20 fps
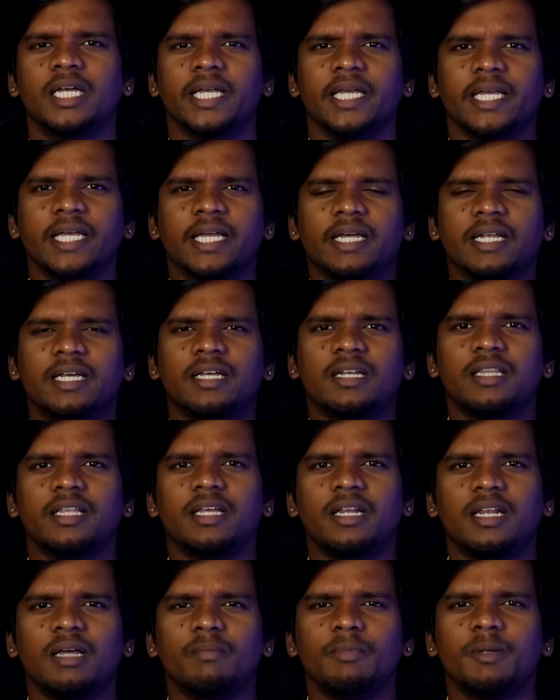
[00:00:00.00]
இங்கே இருக்கிறது
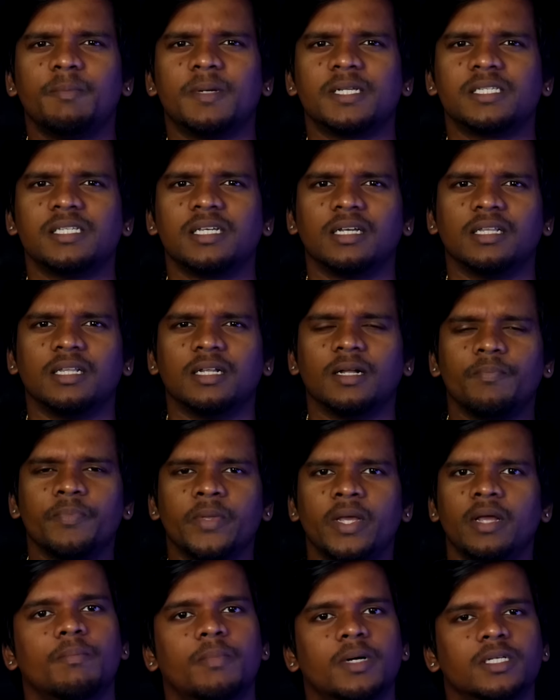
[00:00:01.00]
எல்லாமே பசங்க தான்
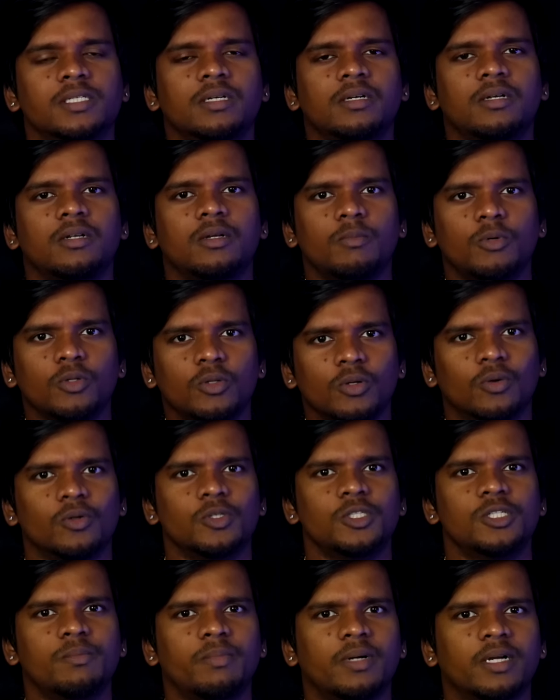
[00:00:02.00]
பசங்க இருக்கும்போது
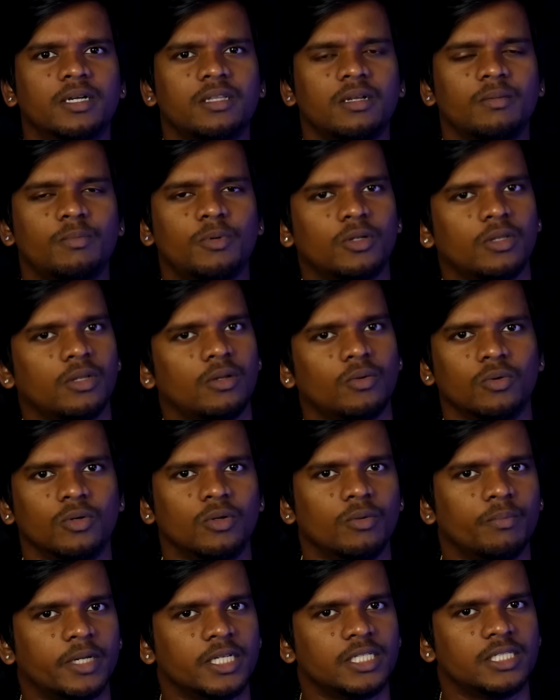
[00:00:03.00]
கொஞ்சம் பக்கத்தில் போகிறதுல
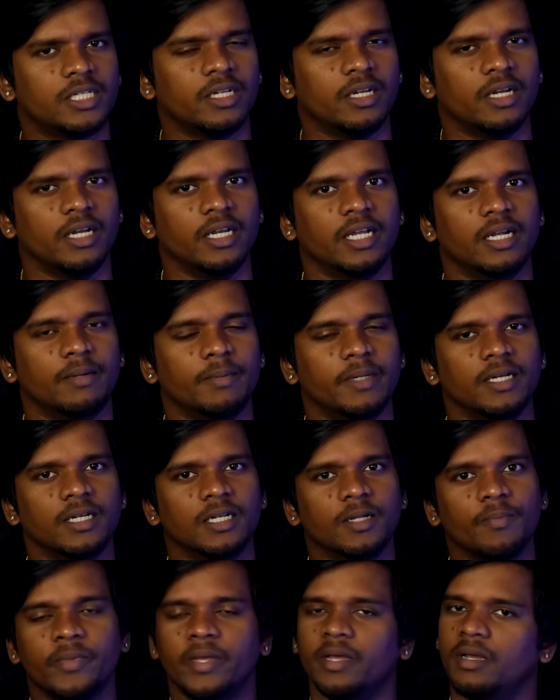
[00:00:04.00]
ஒன்றும் பிரச்சனை இல்லையா
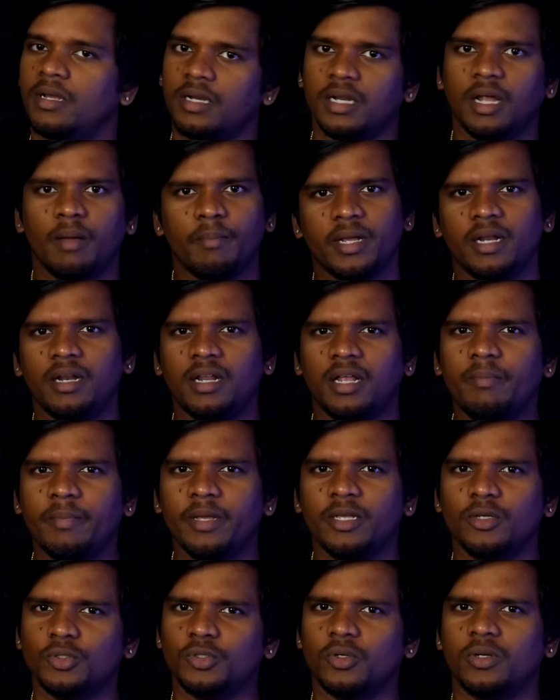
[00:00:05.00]
அப்படின்னு நம்ம எல்லாருமே
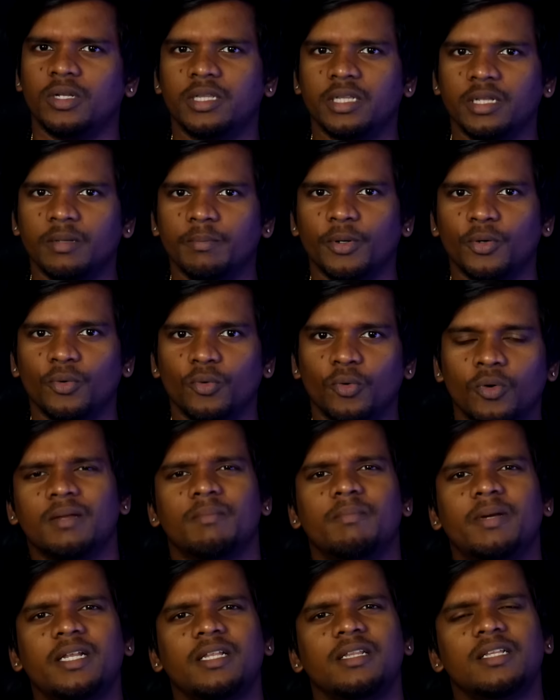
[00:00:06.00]
யூஸ்வலாக திங்க் பண்ணுவோம்
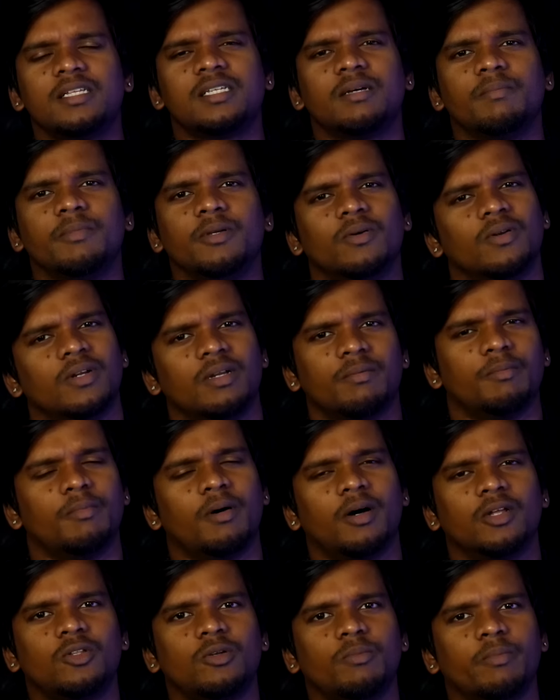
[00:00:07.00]
பட் இந்த சமயம் நம்ம
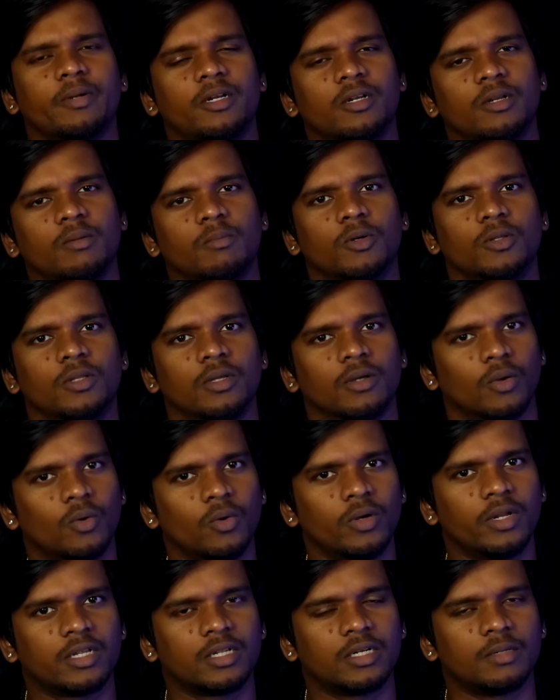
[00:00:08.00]
பாத்ரூம் போயிட்டு இருக்கும்போது போது
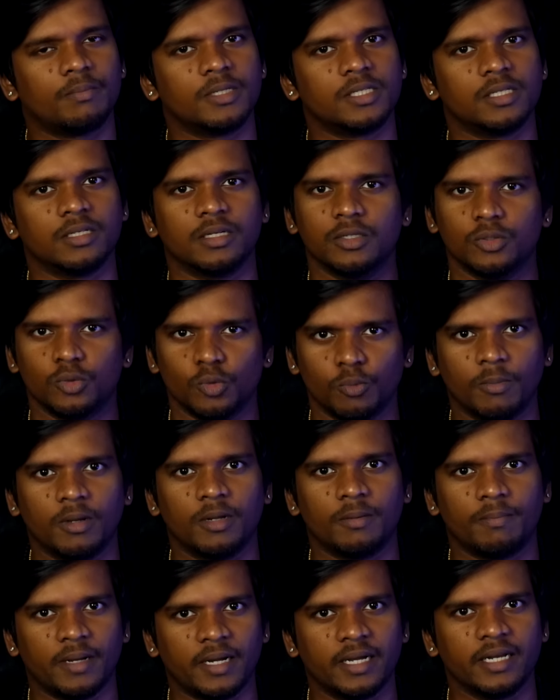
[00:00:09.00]
கூட இருக்கிற பசங்க சும்மா
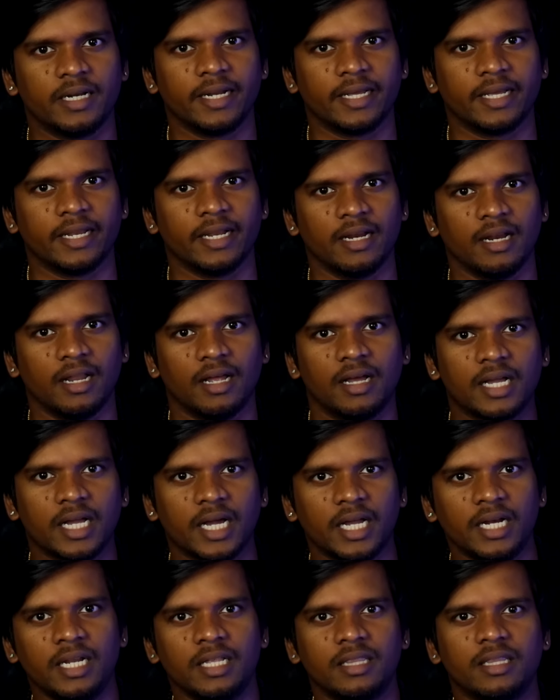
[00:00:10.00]
இருப்பாங்கன்னு நினைக்கிறீங்களா
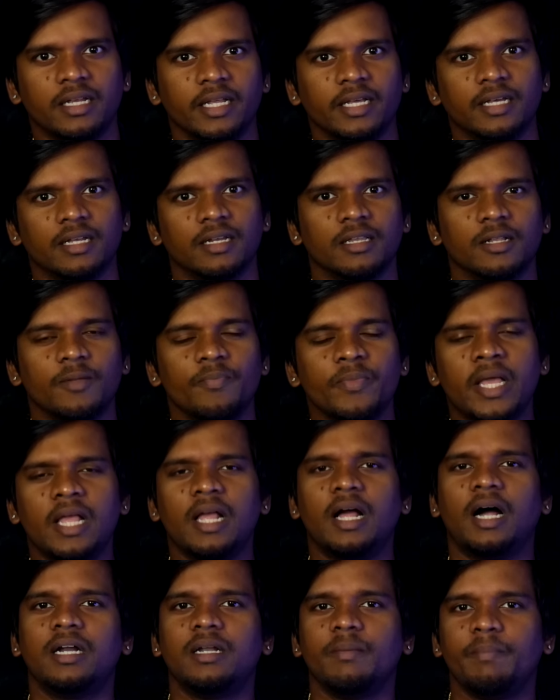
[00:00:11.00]
கல்லு தடிக்கிறது
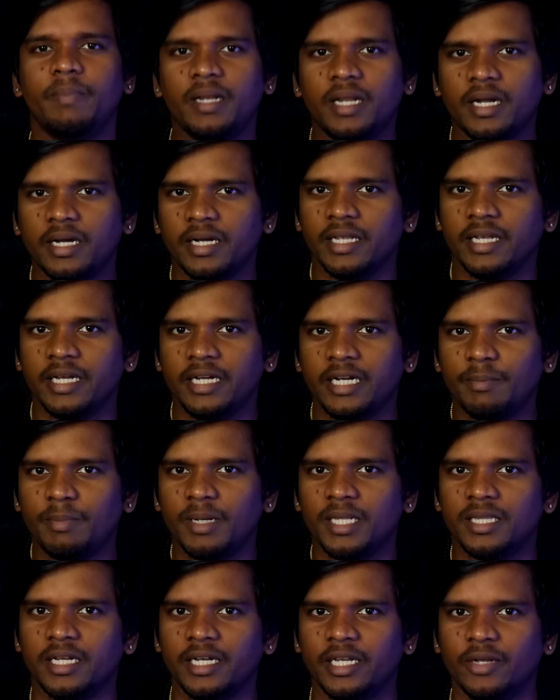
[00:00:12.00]
அண்டு பின்னாடி
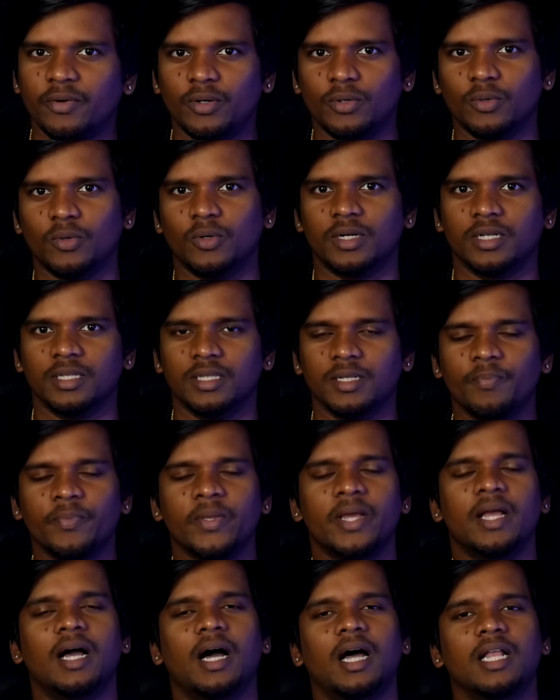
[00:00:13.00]
இடுப்பில் தட்டி விட்டு ஓடுறது
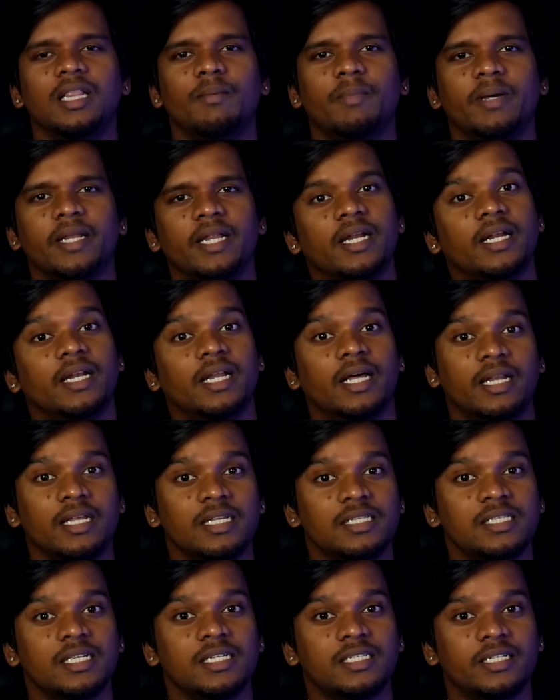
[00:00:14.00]
அந்த மாதிரி நிறைய
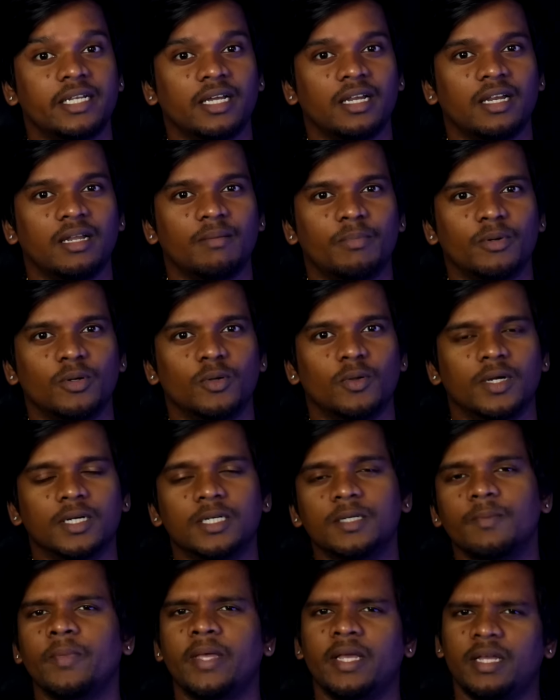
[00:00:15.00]
சேஷ்டைகள்லாம் பண்ணுவாங்க
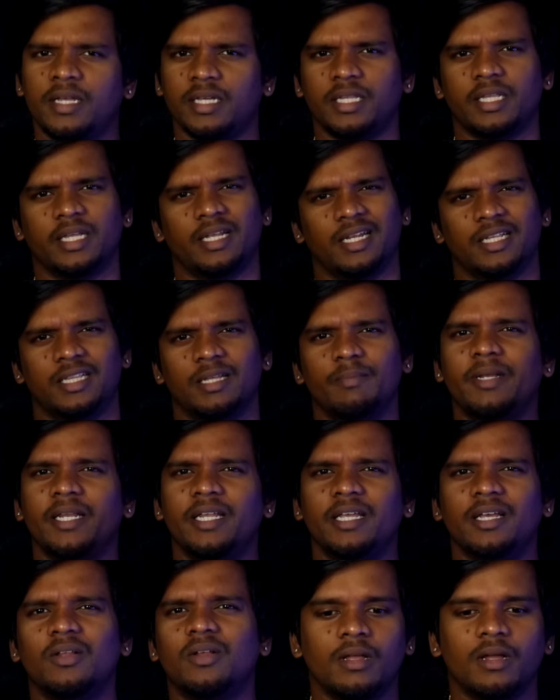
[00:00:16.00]
இது எல்லாத்தையுமே
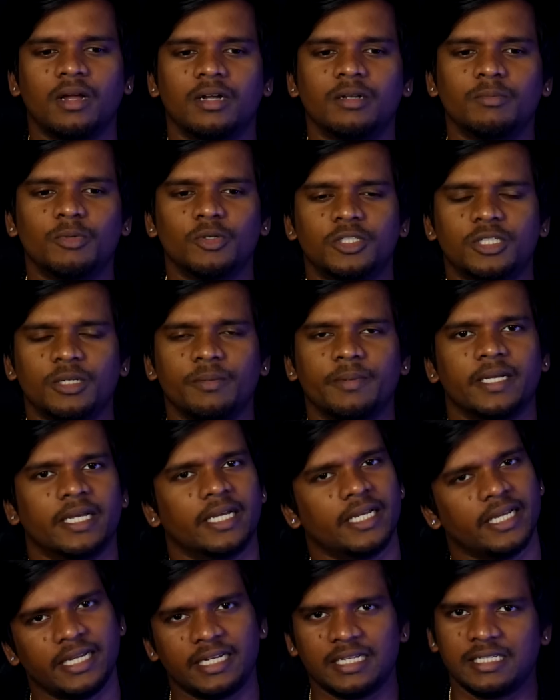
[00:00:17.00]
நீங்களும் அனுபவிச்சிருப்பீங்க
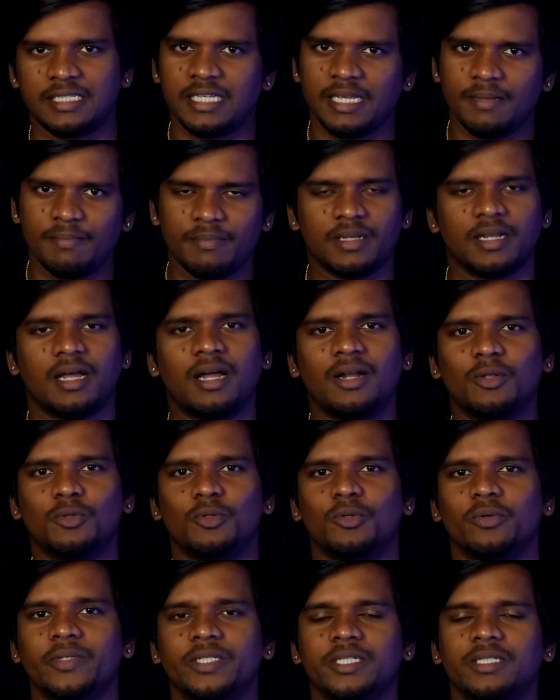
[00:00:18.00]
ஏன்னா சேம் நானும் அந்த
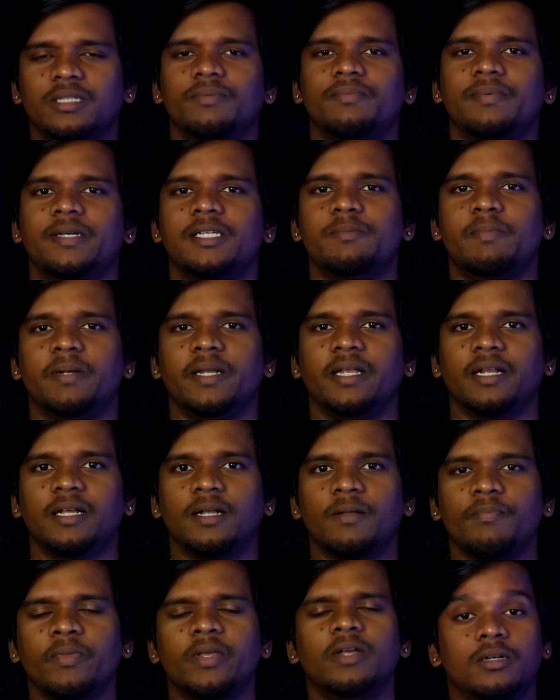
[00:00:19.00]
ஒரு விஷயத்த ஃபேஸ்
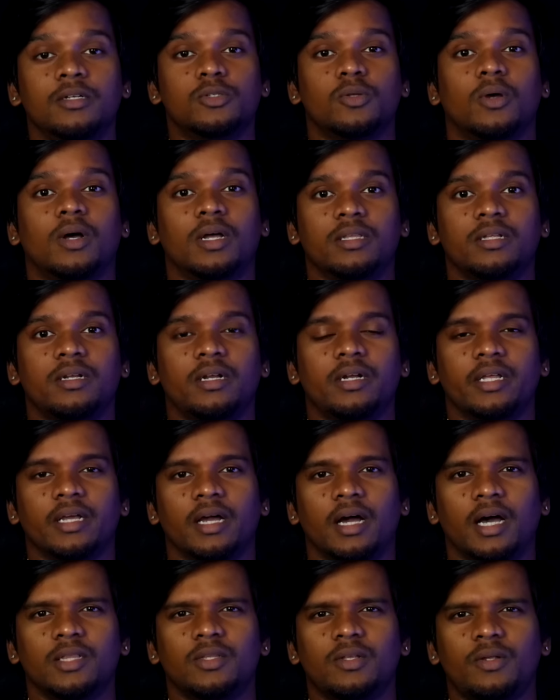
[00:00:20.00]
பண்ணியிருக்கேன் ஸோ அதனாலே
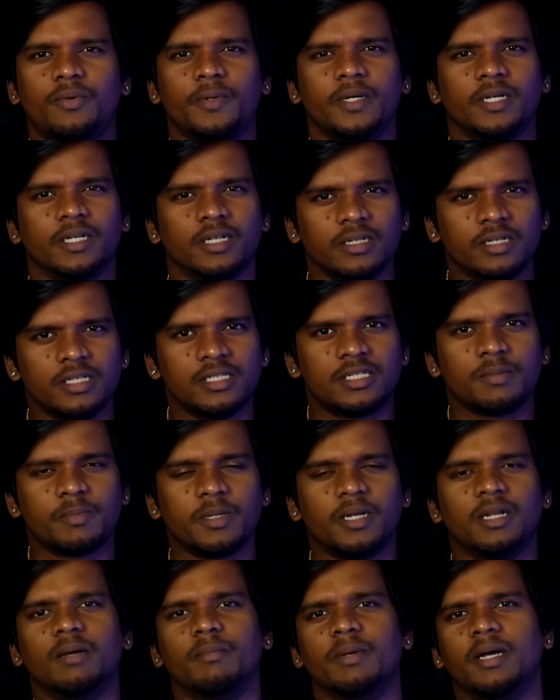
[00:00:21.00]
அந்த ஒரு ஃப்ரெண்ட் டிஸ்டர்ப்
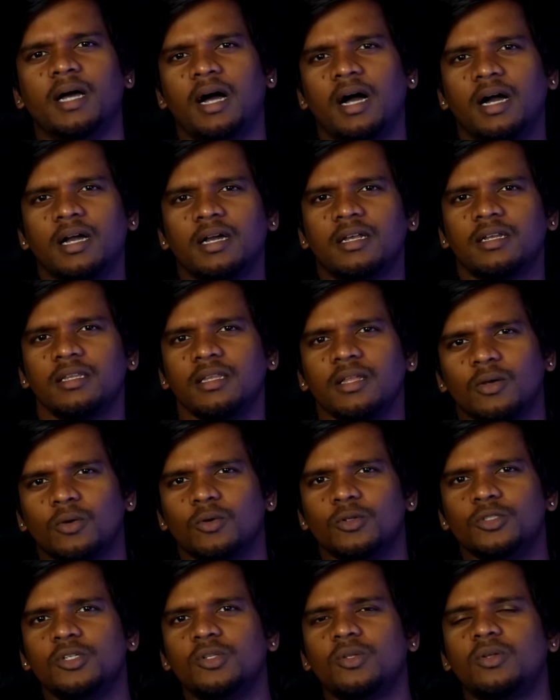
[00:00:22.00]
இல்லாமல் அங்கேருந்து
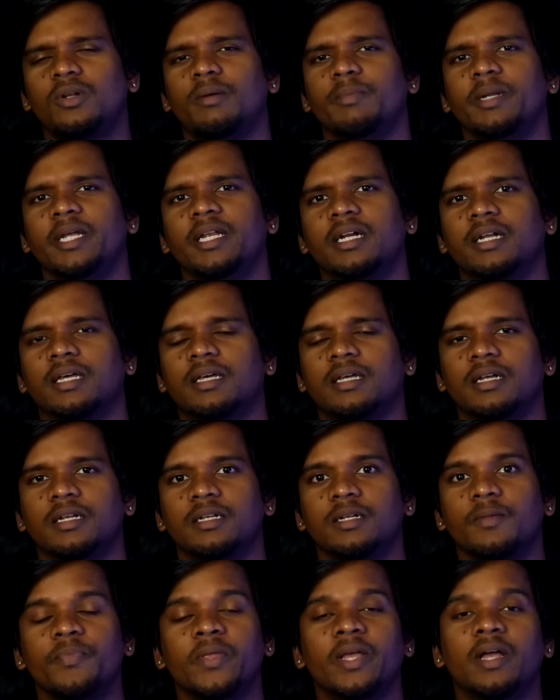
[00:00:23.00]
கொஞ்சம் தூரம் அப்படியே
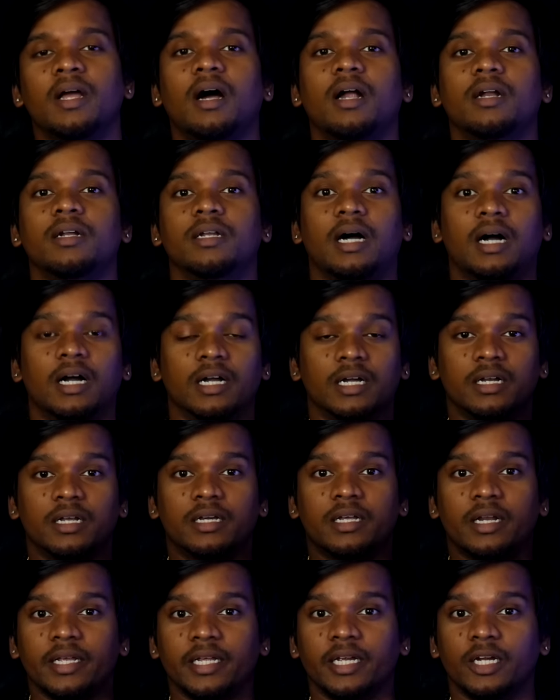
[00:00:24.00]
நடக்கிறாரு அண்ட் அங்கே
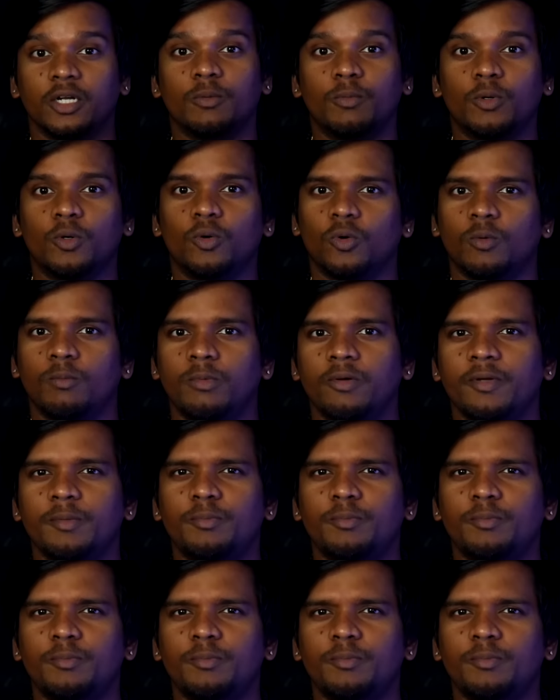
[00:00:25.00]
இருக்கிற இடமும் ரொம்பவே